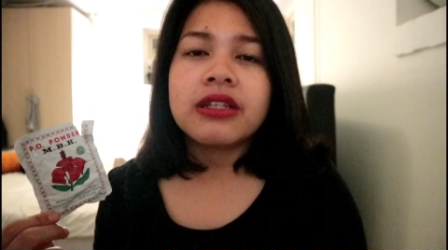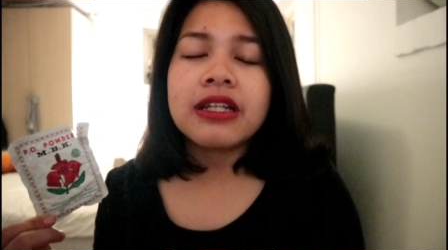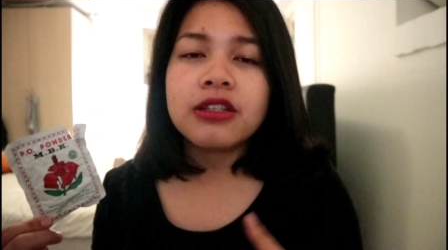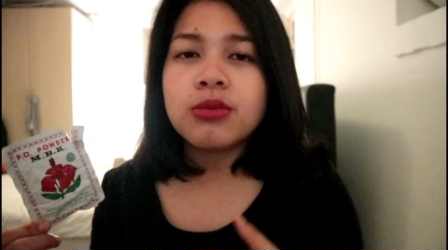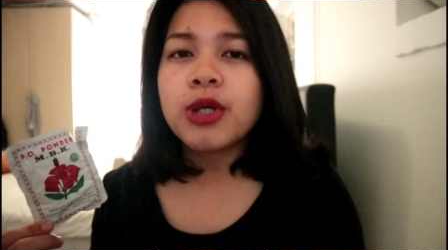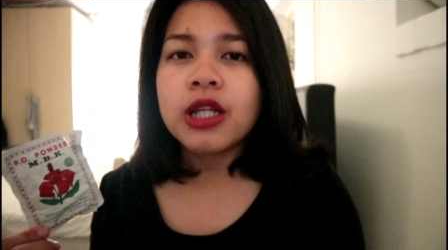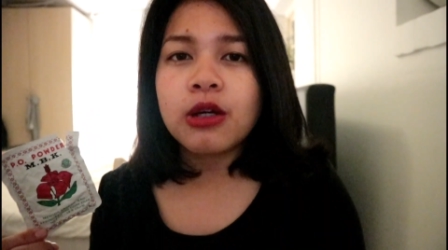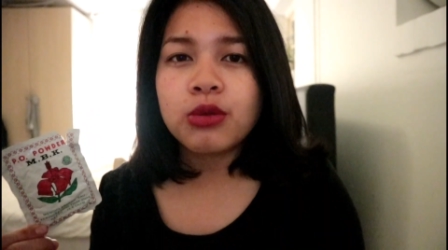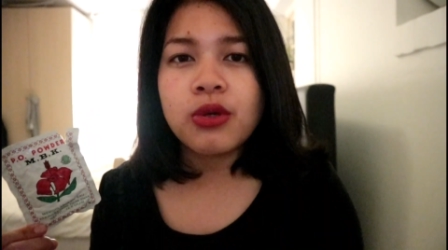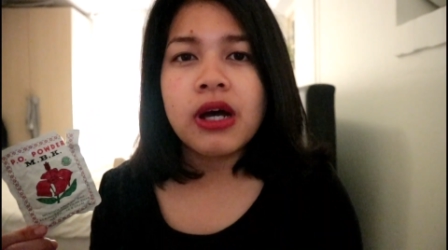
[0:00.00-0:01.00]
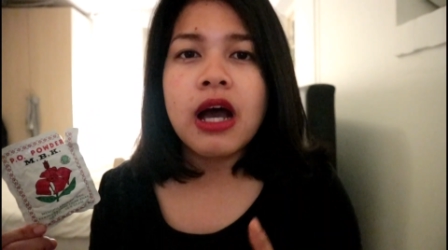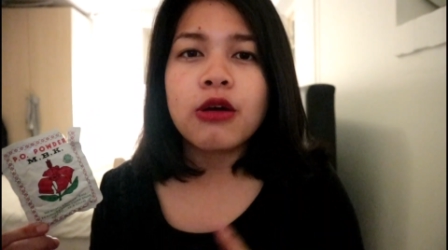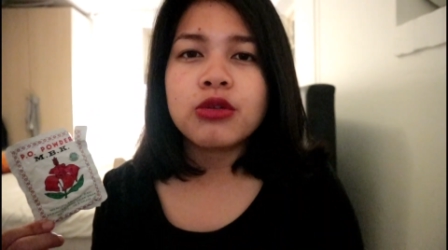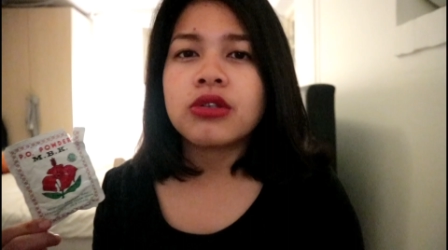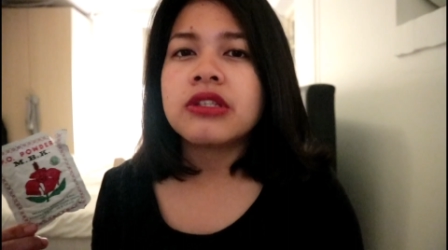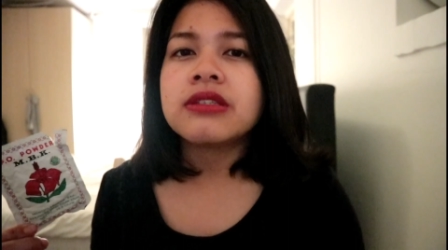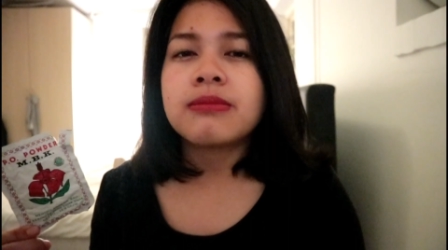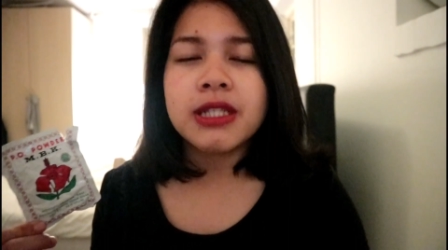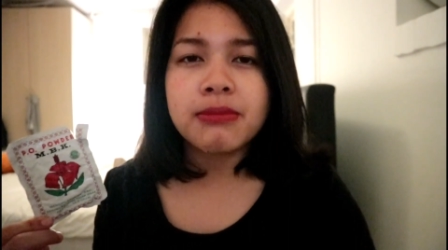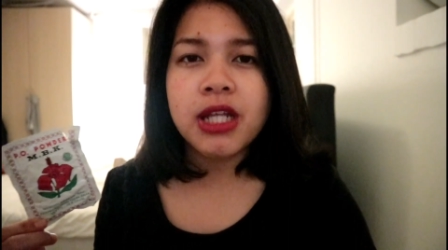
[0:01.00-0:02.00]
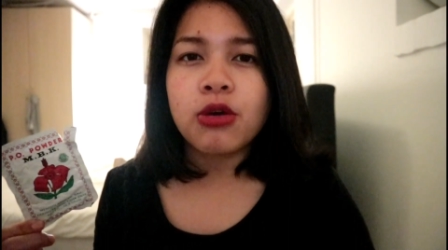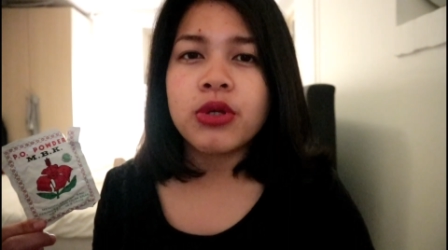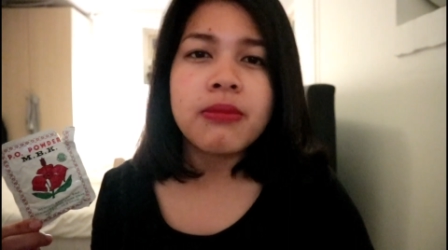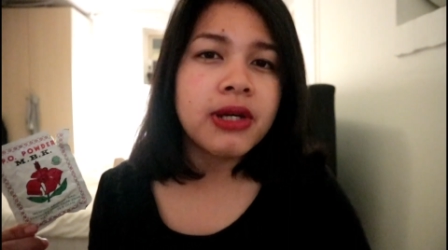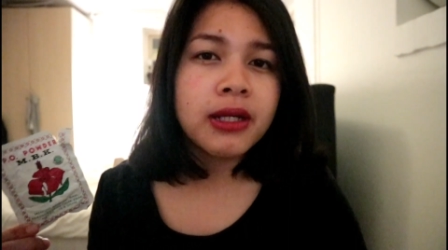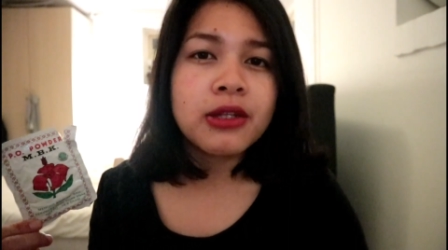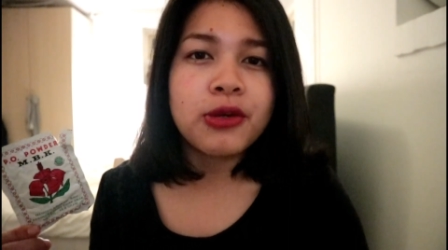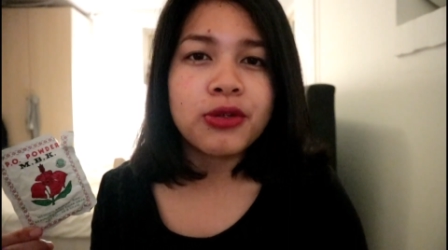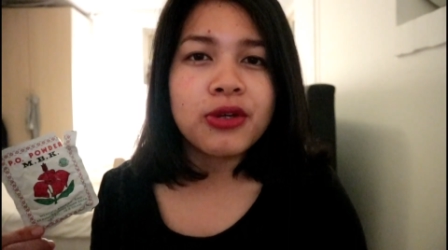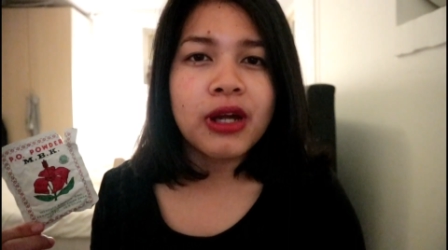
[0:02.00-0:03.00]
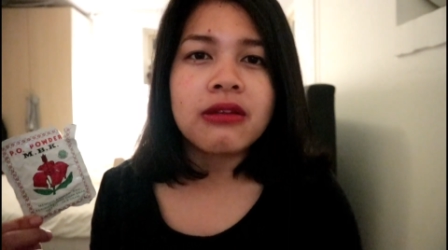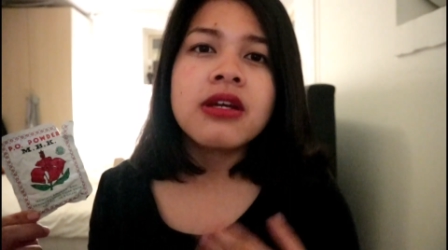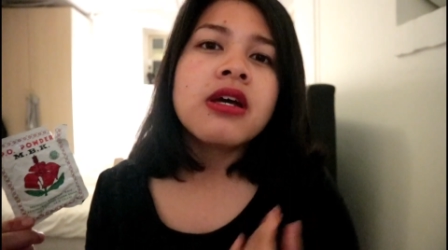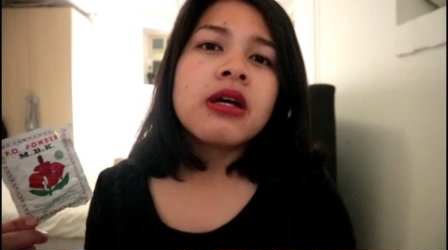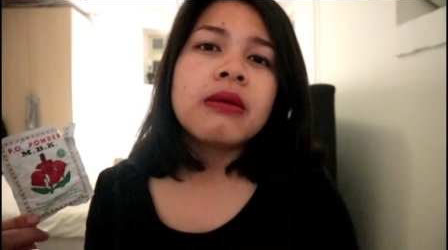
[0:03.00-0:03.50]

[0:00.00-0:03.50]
dan itu bukan aku doang aku notice teman-teman aku yang pakai deodoran